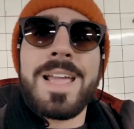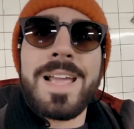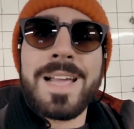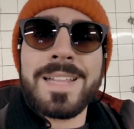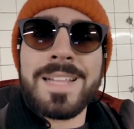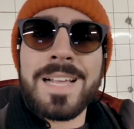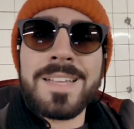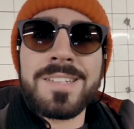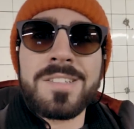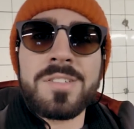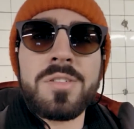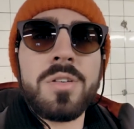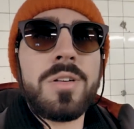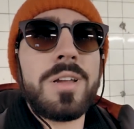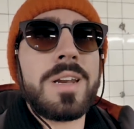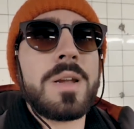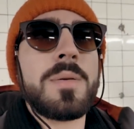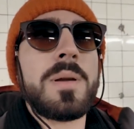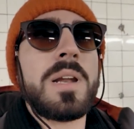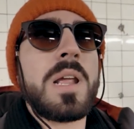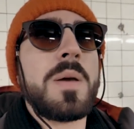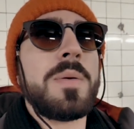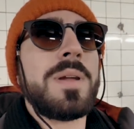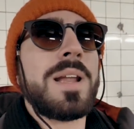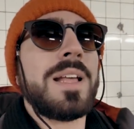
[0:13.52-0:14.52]
E adesso
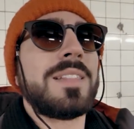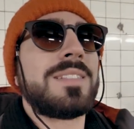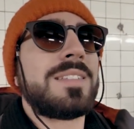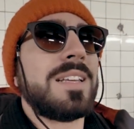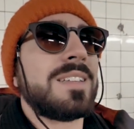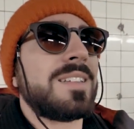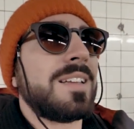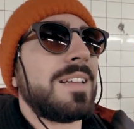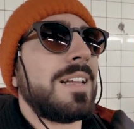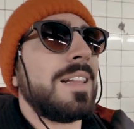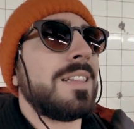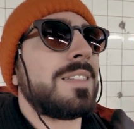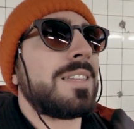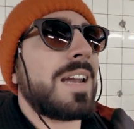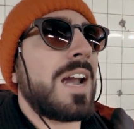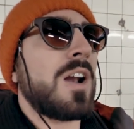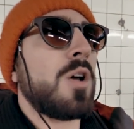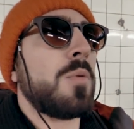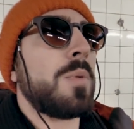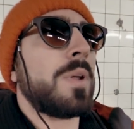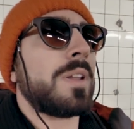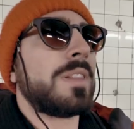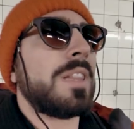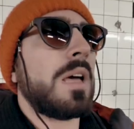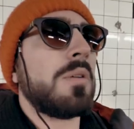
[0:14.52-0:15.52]
rimaniamo in attesa del
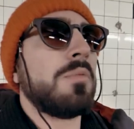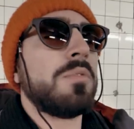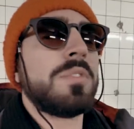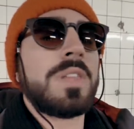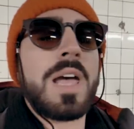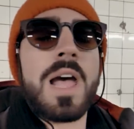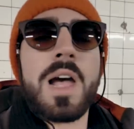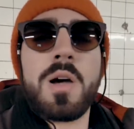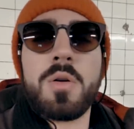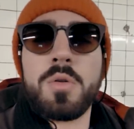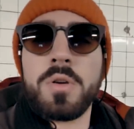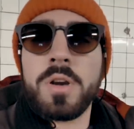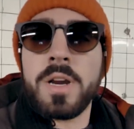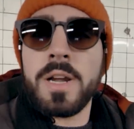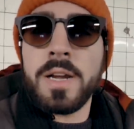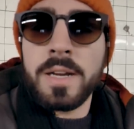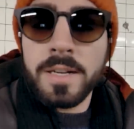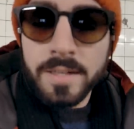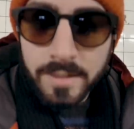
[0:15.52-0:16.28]
treno per downtown.